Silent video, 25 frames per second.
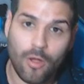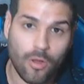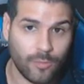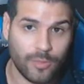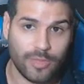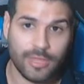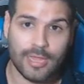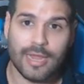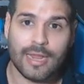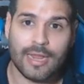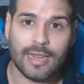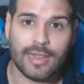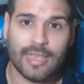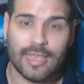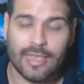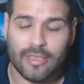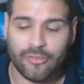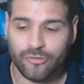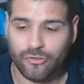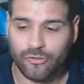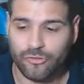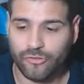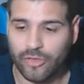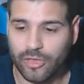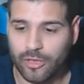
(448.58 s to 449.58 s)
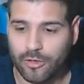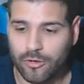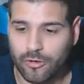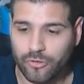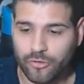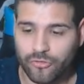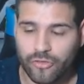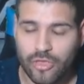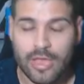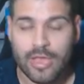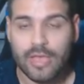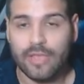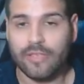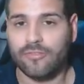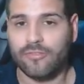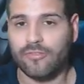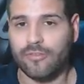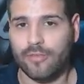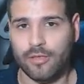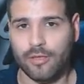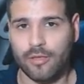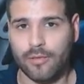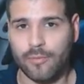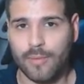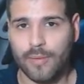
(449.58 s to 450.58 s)
olvidar de eso chicos.
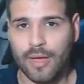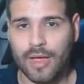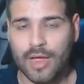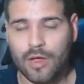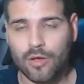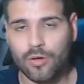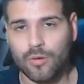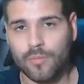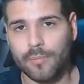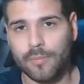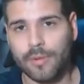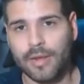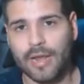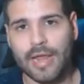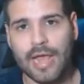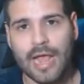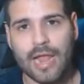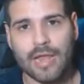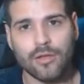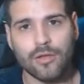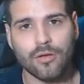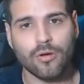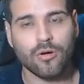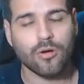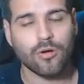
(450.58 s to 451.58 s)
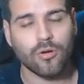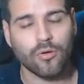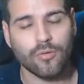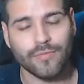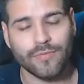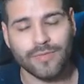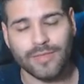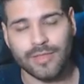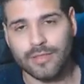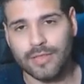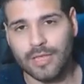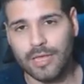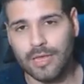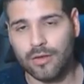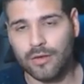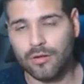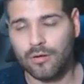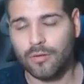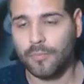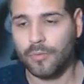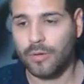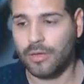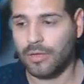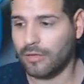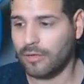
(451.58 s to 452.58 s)
Si van a comprar algo con
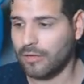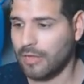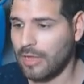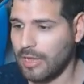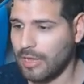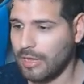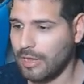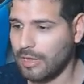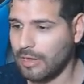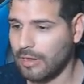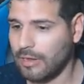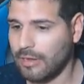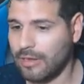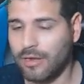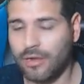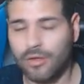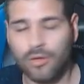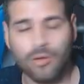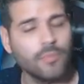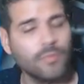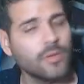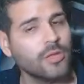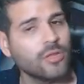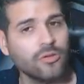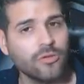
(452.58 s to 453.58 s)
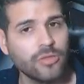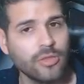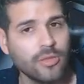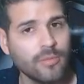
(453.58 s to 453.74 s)
dinero, pues eh, les recomiendo